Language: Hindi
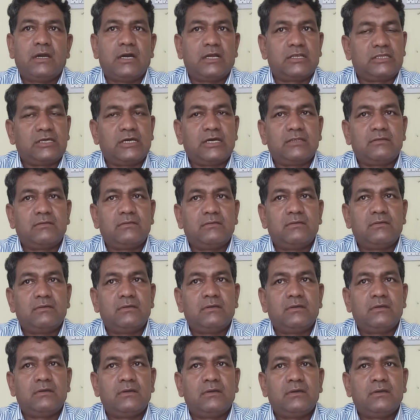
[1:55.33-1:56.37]
अर्थात
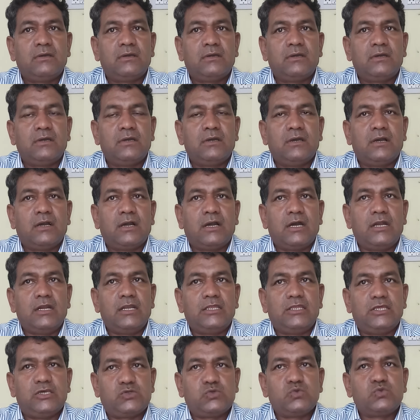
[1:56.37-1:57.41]

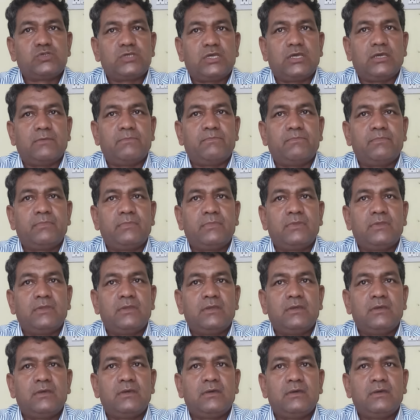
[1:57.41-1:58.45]
अन्य देशों से
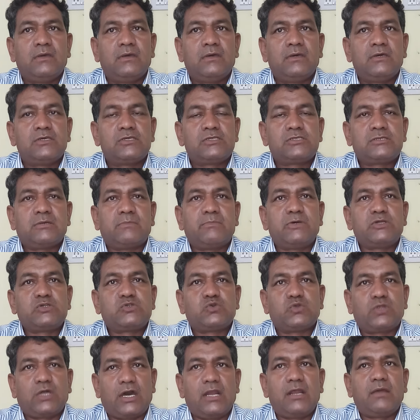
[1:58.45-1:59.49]
संबंध
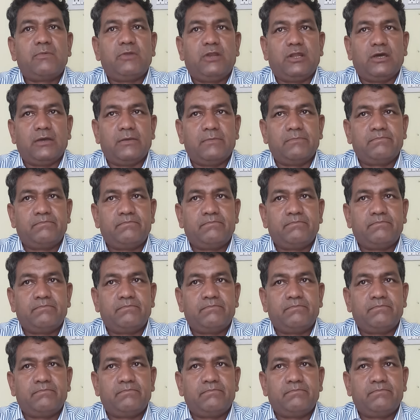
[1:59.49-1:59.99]
सुधारे बिना